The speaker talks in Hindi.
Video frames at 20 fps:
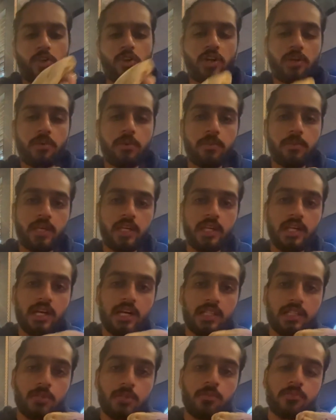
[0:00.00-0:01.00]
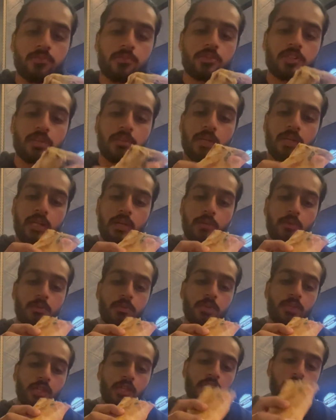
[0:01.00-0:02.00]
और अभी मैं ये खाता हूँ उसके बाद आपको
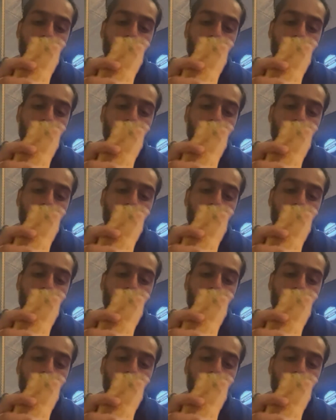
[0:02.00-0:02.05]
बताता